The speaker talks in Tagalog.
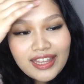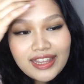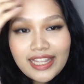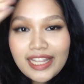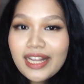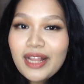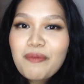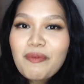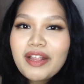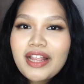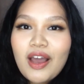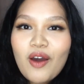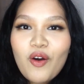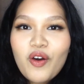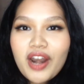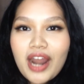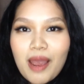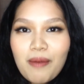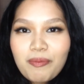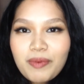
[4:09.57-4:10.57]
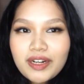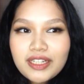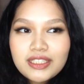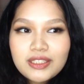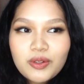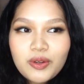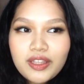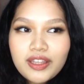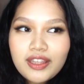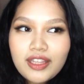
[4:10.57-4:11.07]
Hindi naman ako rapper,
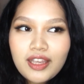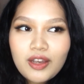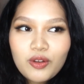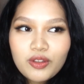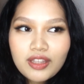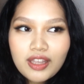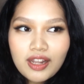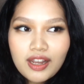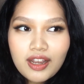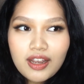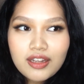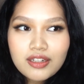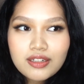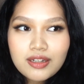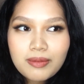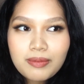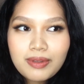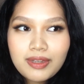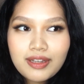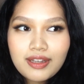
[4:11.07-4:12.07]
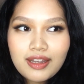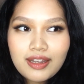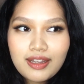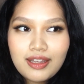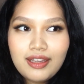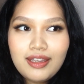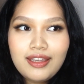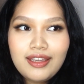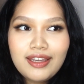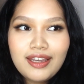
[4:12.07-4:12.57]
so hindi ko talaga siya
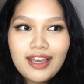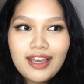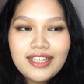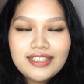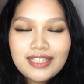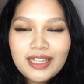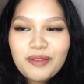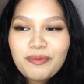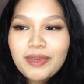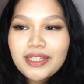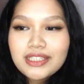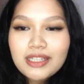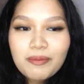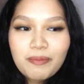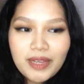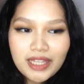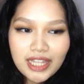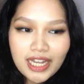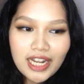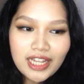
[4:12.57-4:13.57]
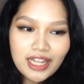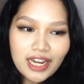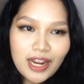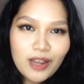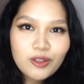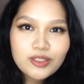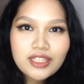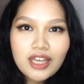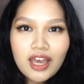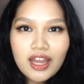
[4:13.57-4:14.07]
magagaya. As in, minsan pag
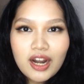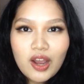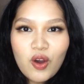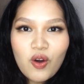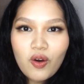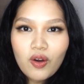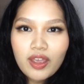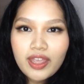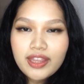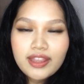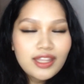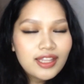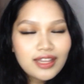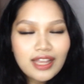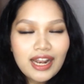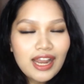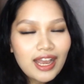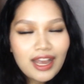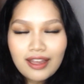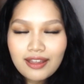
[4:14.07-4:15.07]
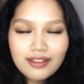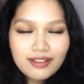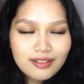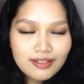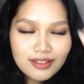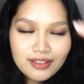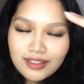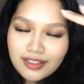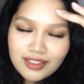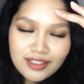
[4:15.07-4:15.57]
tinatry ko sa karaoke, hindi talaga.
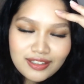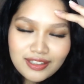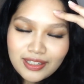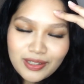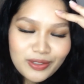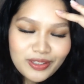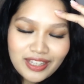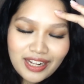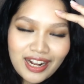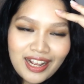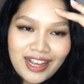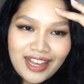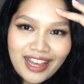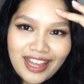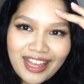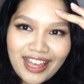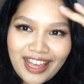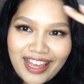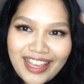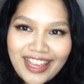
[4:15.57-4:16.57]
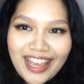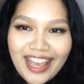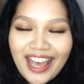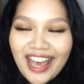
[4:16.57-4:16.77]
Hindi ko talaga kaya.